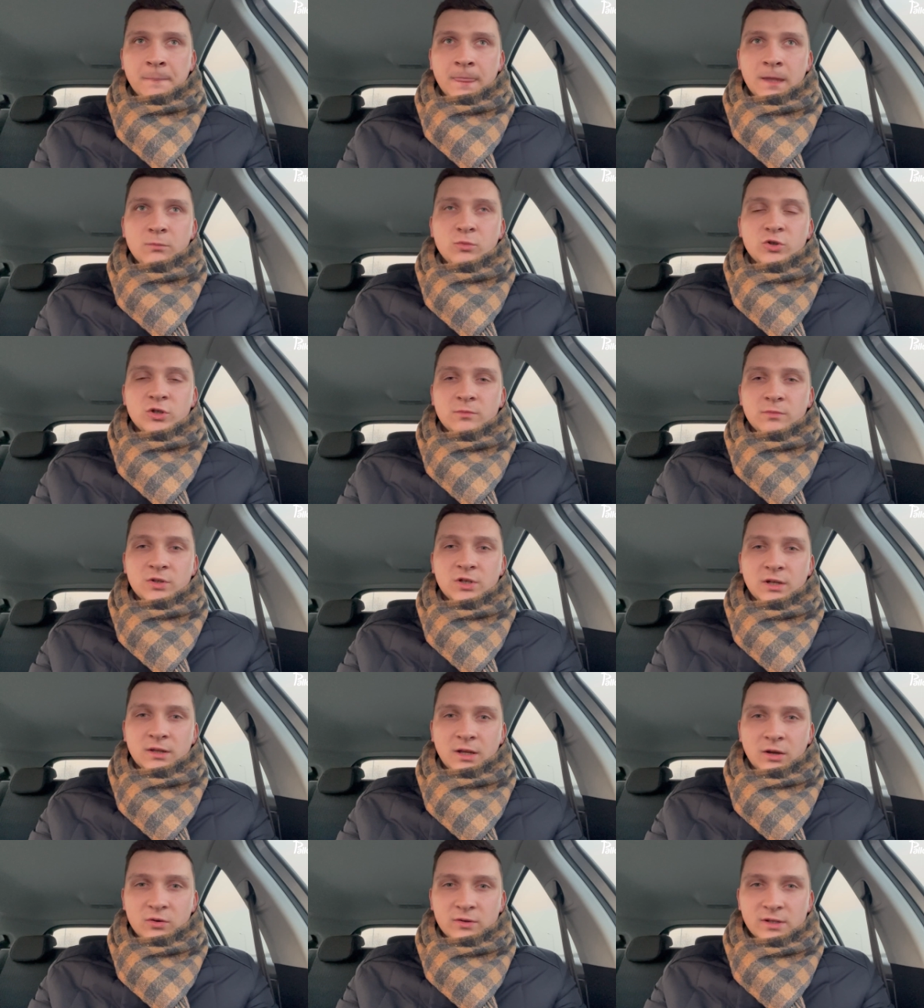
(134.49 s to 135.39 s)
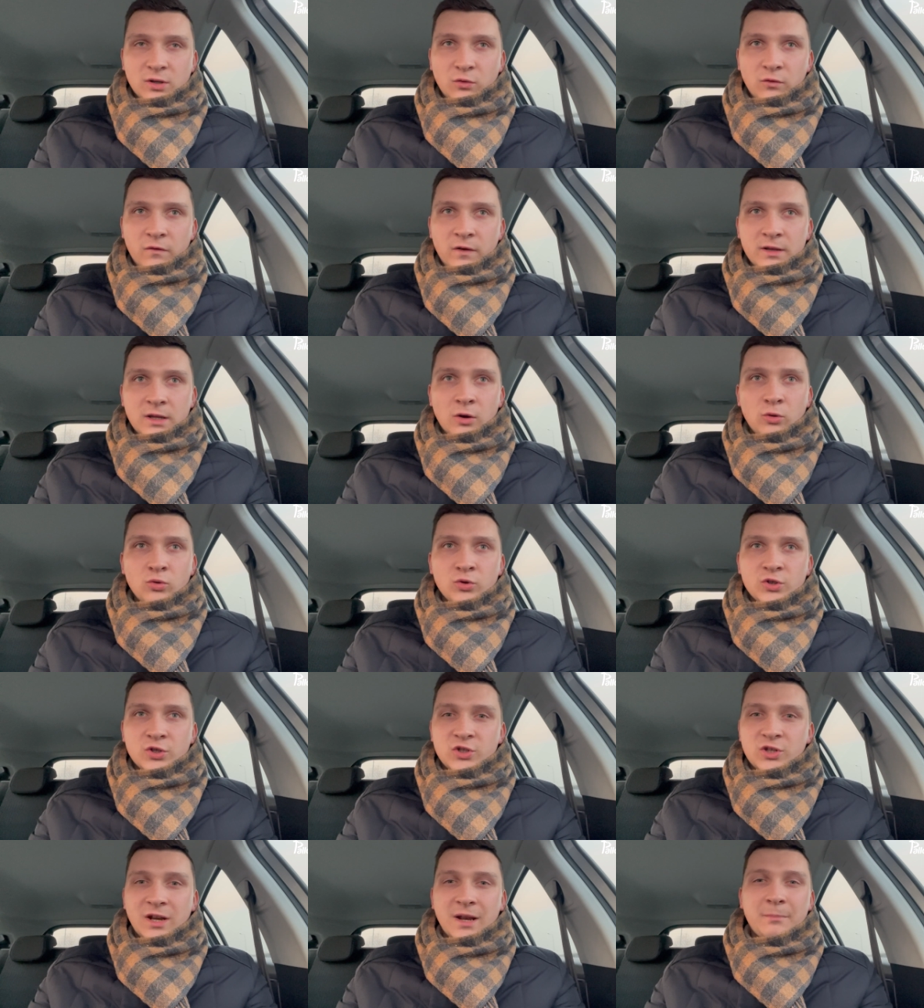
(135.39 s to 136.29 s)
musimy się tego zaufania uczyć,